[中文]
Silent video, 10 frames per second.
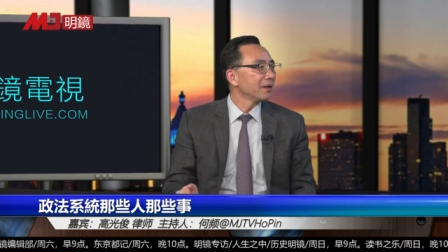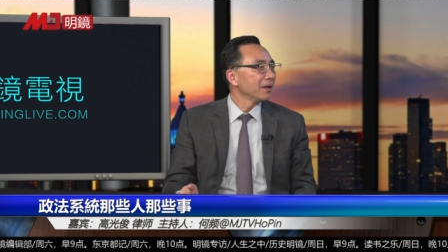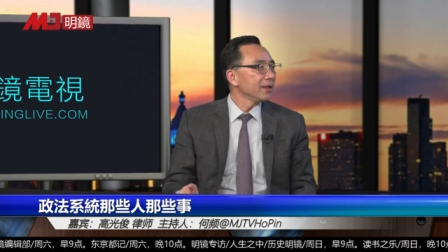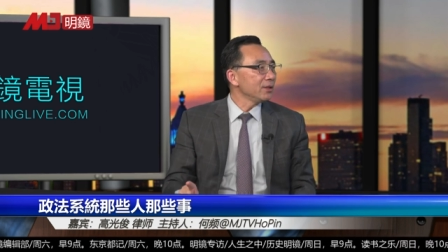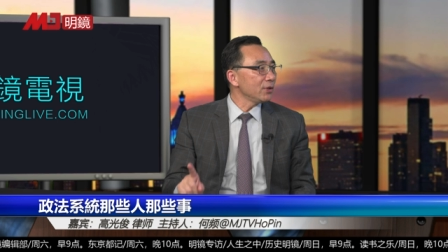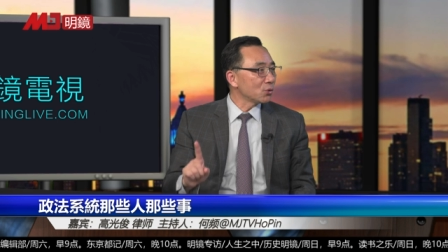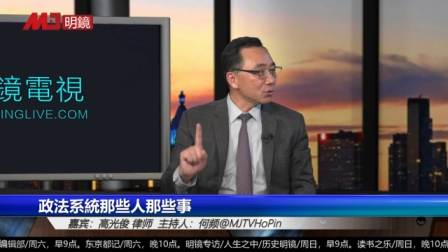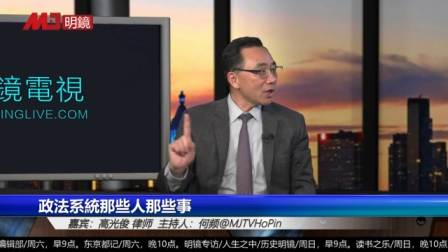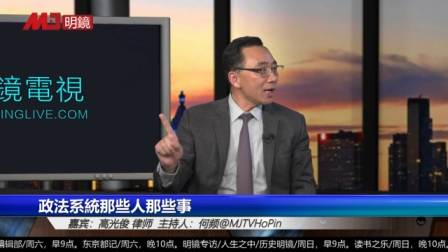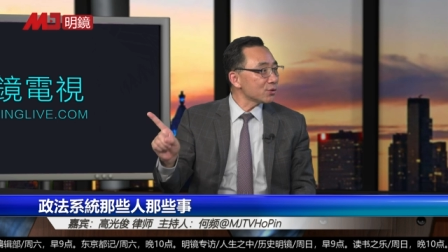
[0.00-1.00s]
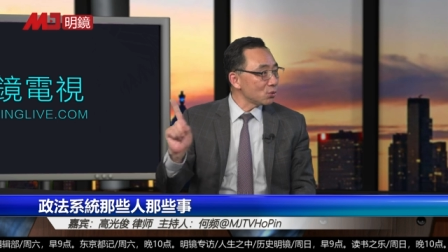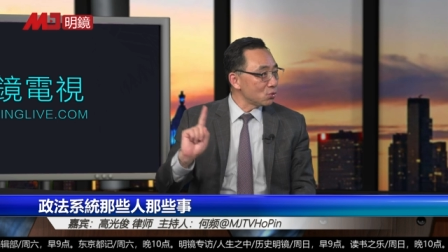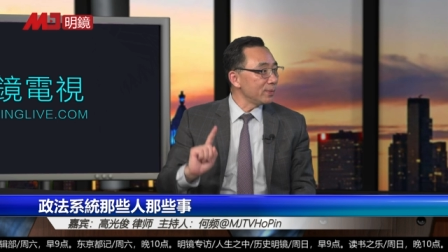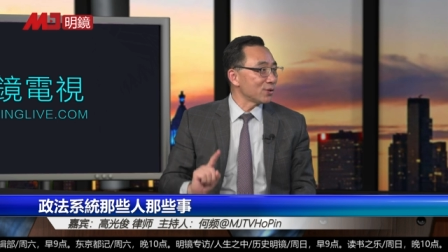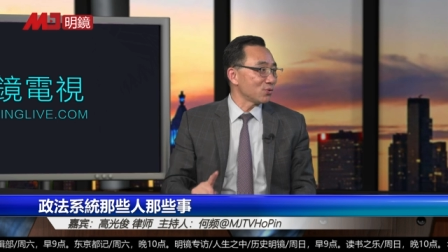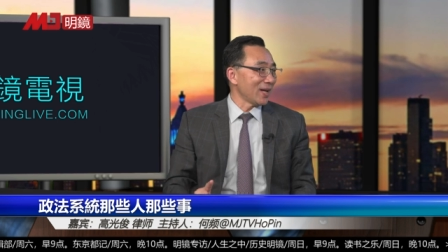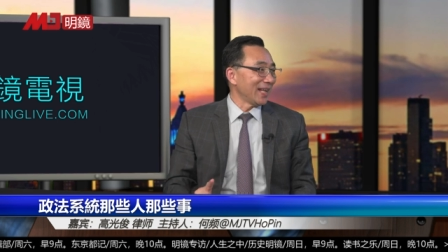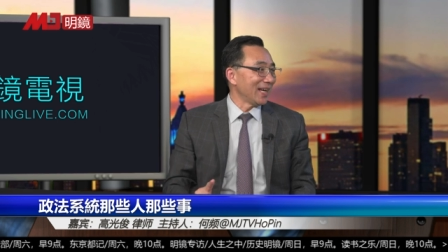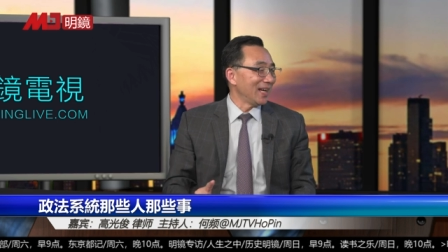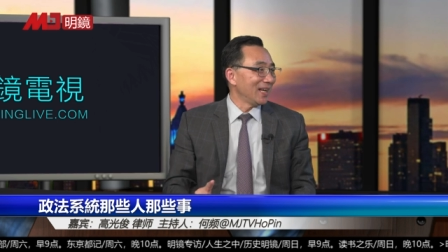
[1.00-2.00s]
因为龚道安从湖北出来
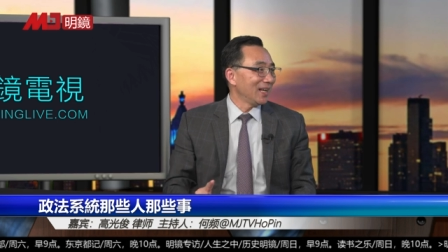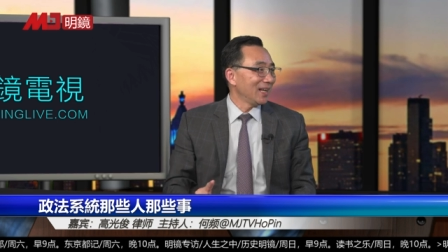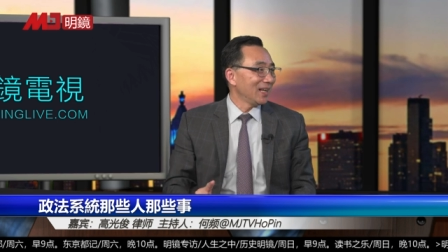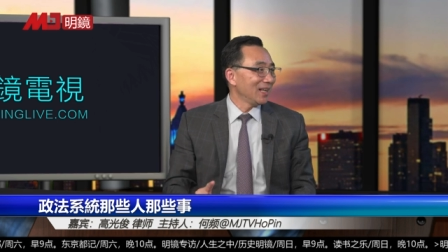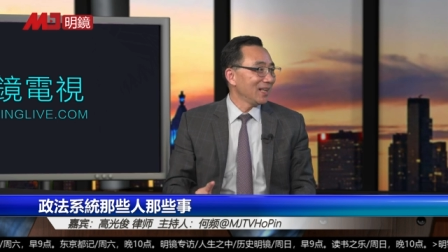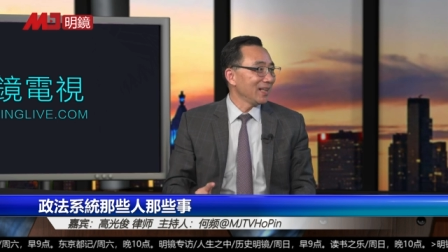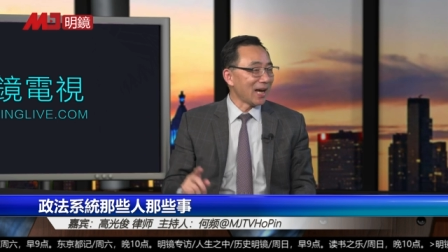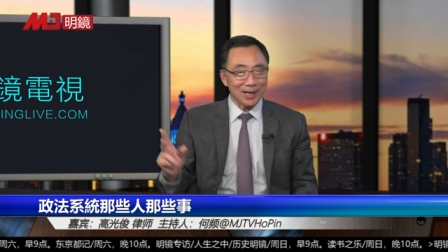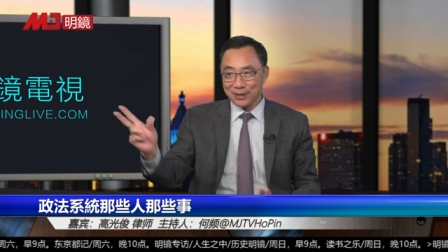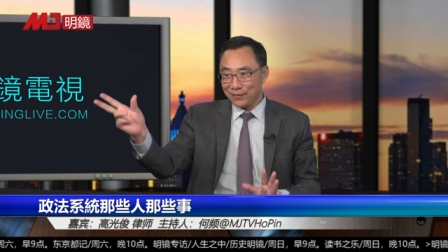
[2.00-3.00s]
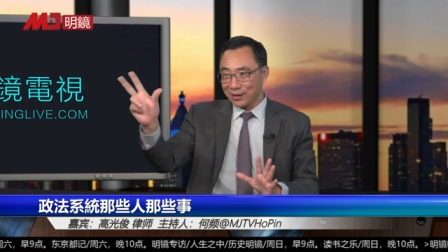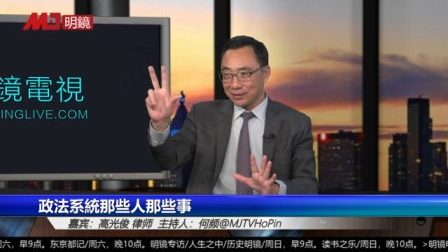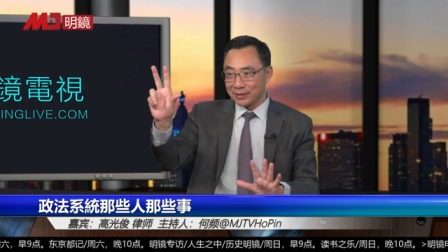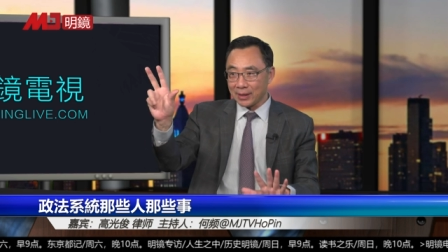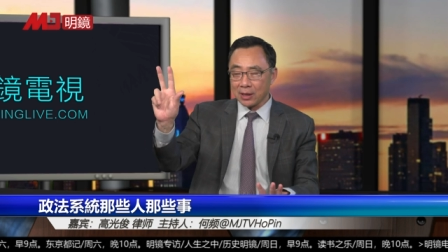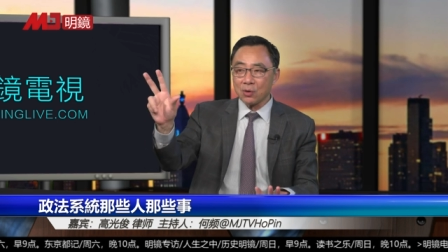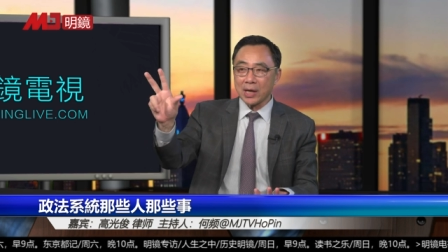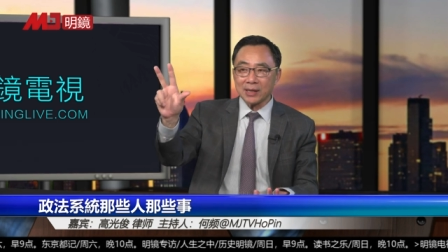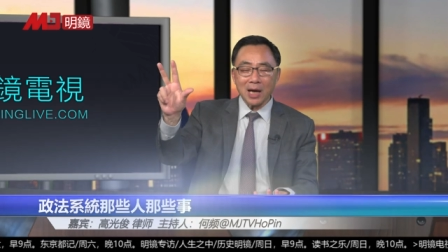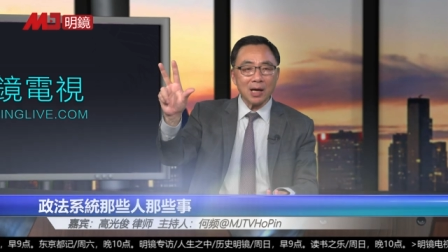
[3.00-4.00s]
的，两个地方，但后
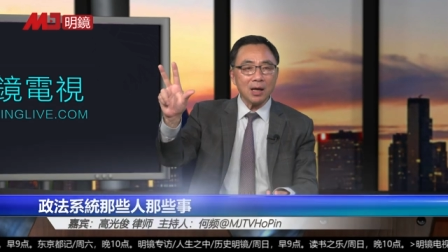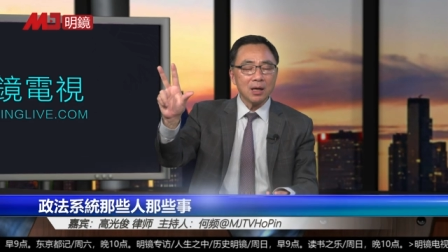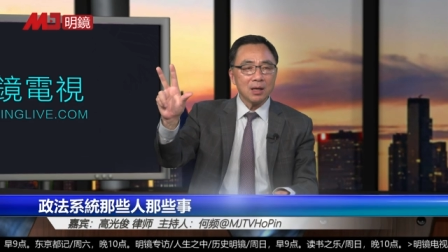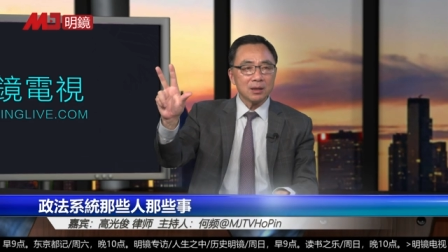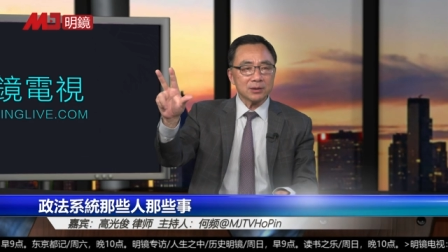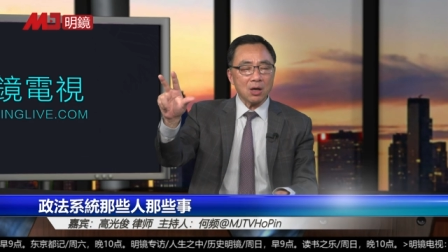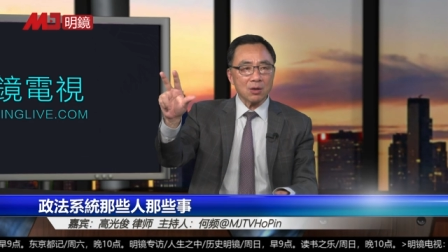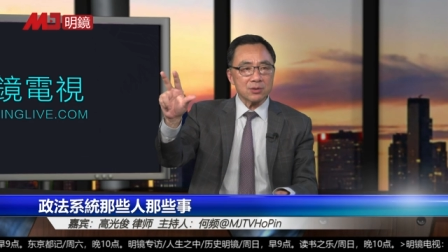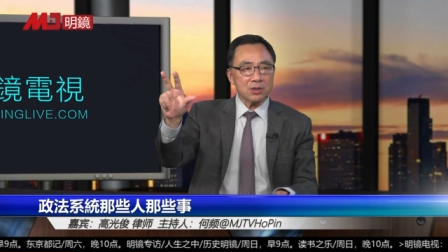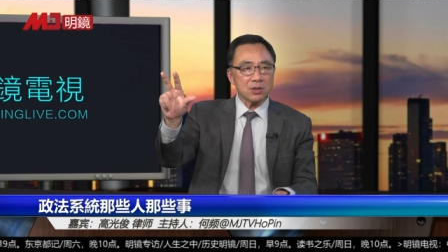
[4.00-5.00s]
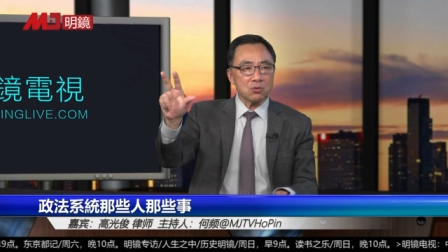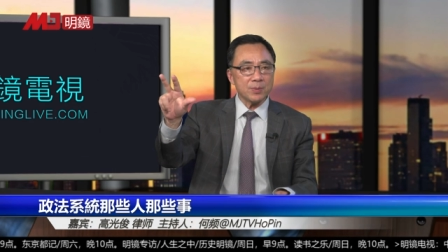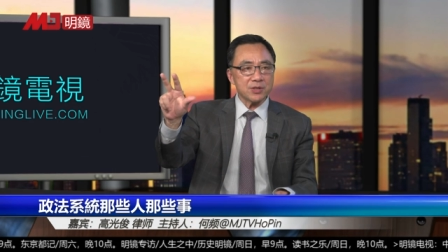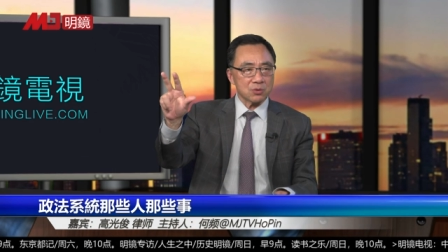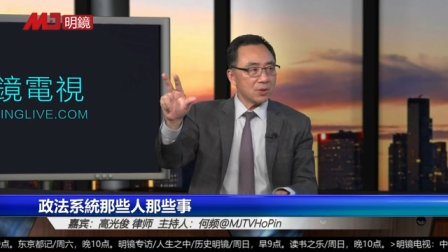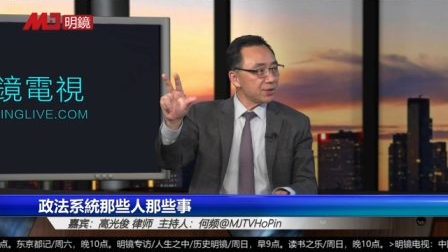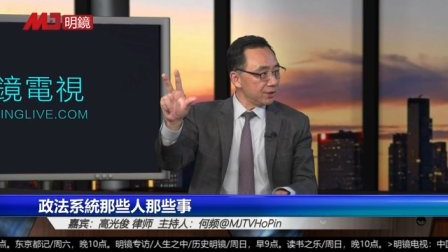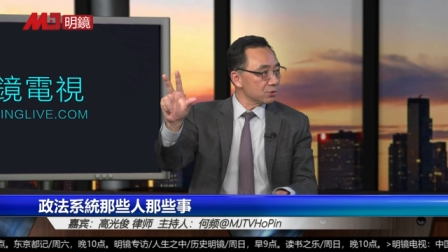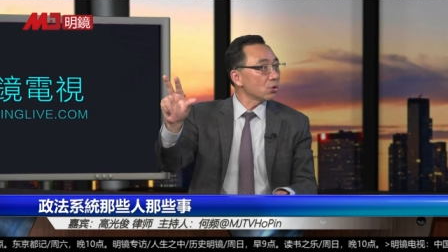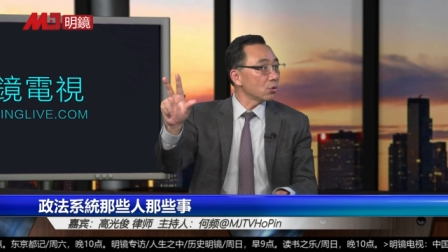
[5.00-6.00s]
来他到了这个湖北省公安
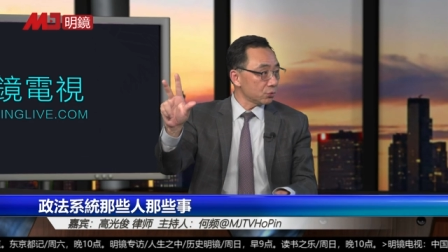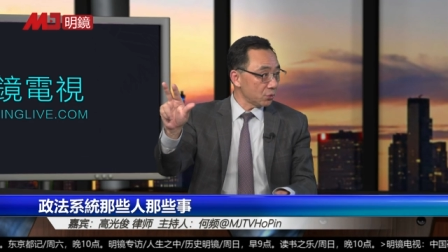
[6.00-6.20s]
厅做过